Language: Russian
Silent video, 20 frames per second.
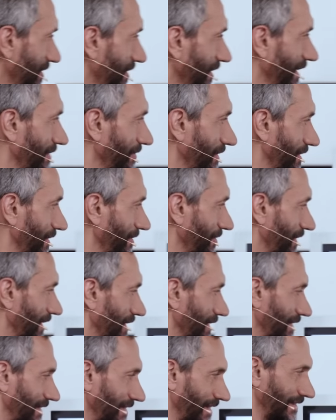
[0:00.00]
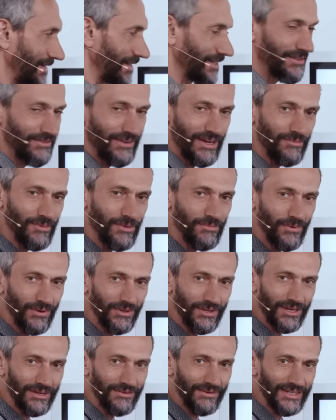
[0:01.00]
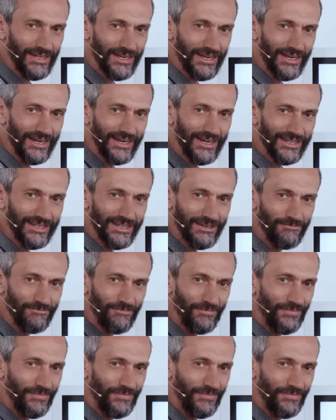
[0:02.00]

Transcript: что я выделю сейчас так называемый полный квадрат.